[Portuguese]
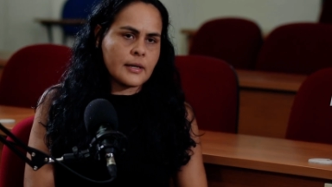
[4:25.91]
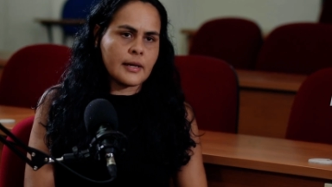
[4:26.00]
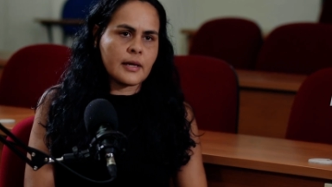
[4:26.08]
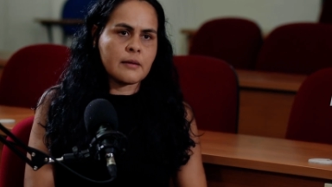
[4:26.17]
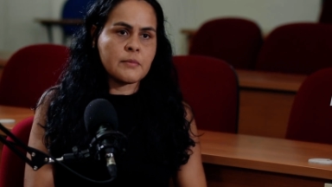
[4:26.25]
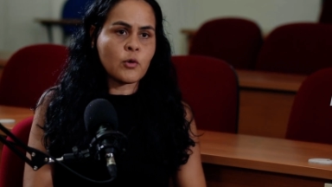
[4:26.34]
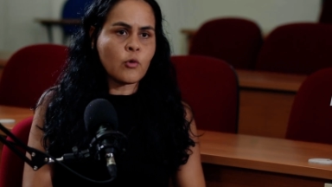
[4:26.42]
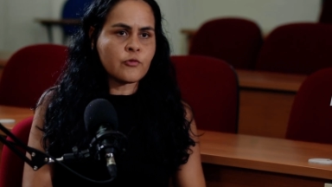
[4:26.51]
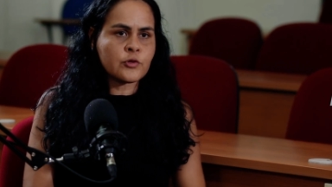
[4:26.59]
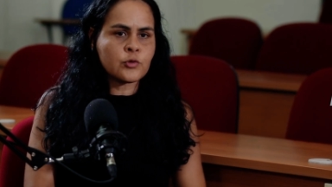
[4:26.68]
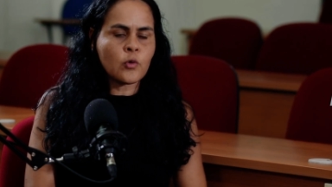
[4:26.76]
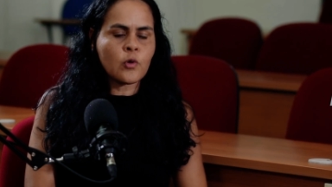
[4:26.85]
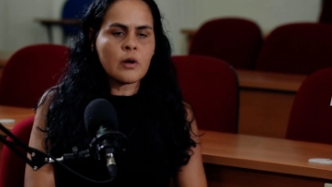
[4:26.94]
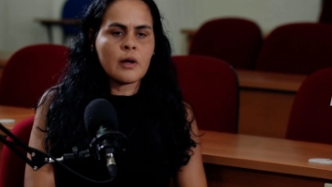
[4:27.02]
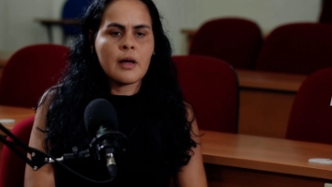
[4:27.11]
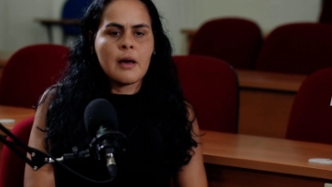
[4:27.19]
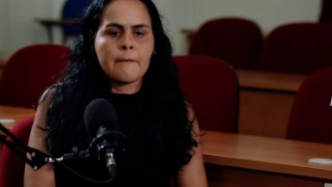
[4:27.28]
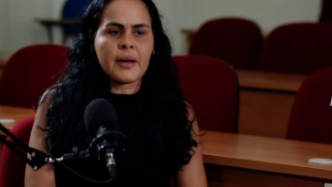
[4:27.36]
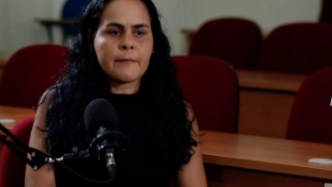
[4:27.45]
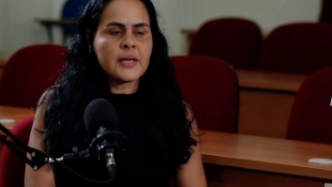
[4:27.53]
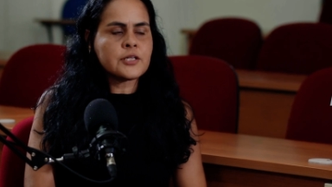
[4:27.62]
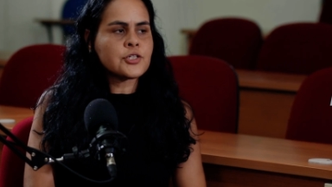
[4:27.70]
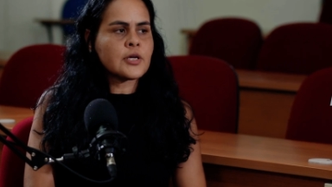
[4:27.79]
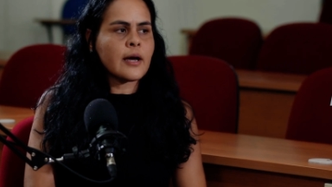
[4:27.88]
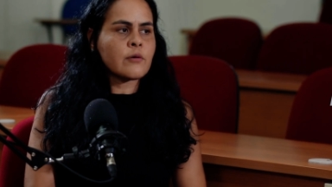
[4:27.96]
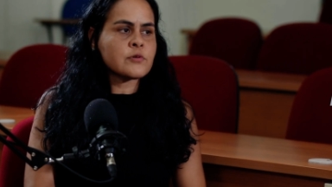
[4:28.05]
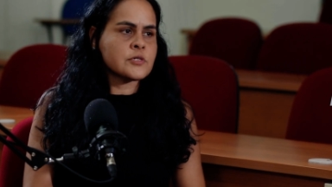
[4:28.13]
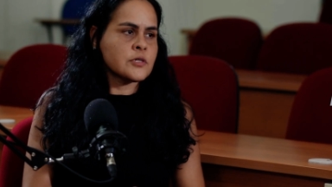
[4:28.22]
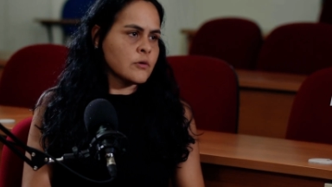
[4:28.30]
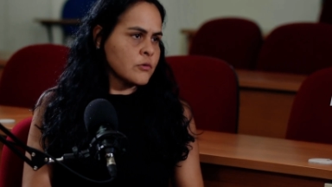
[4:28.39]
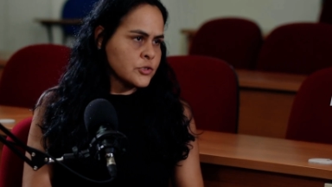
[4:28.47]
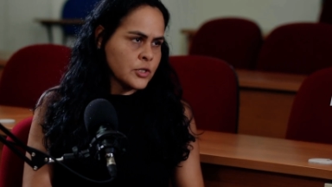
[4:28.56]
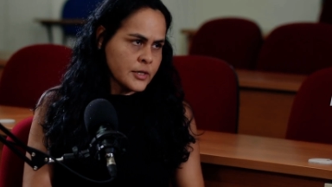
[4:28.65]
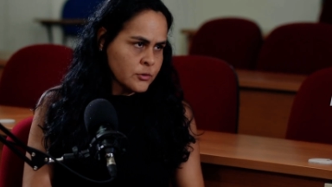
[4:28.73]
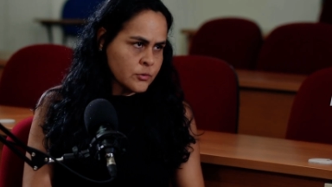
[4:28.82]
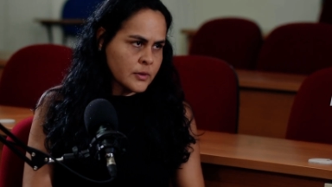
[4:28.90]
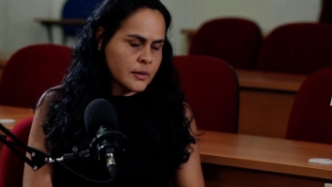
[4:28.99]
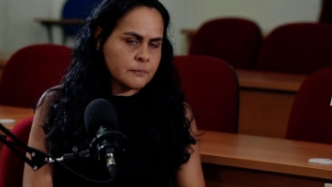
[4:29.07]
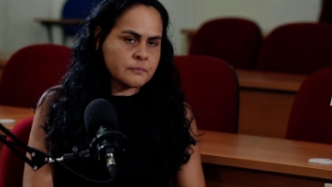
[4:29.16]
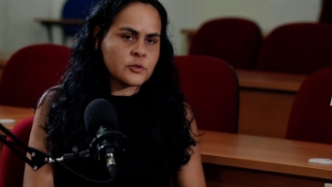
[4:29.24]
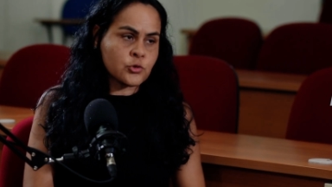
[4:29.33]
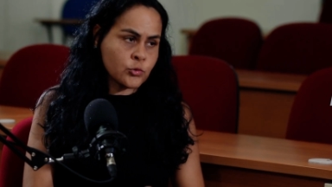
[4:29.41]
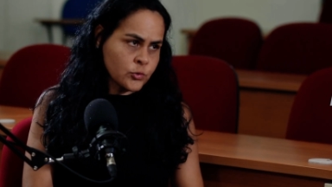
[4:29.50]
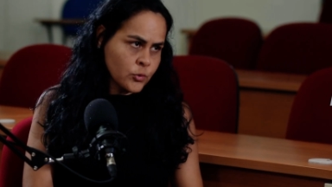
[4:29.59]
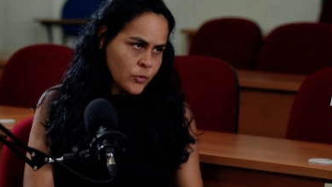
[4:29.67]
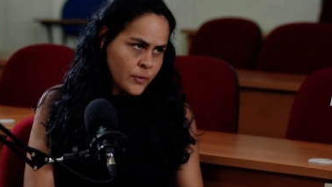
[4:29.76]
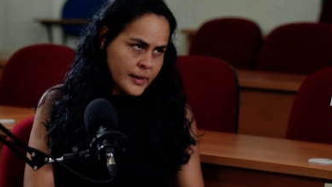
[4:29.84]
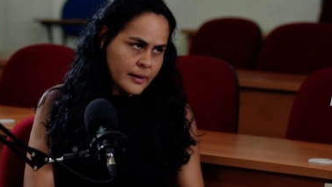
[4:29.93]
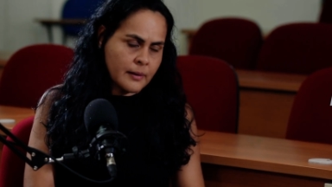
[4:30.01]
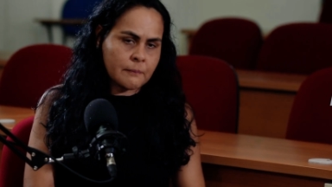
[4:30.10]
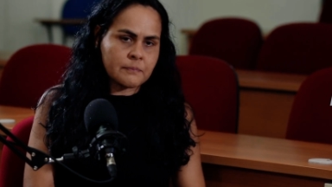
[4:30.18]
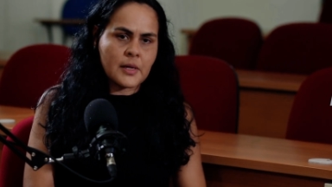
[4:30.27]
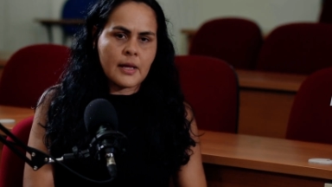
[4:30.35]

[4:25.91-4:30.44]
é, e me convidou para mediar um círculo de leitura junto com ela.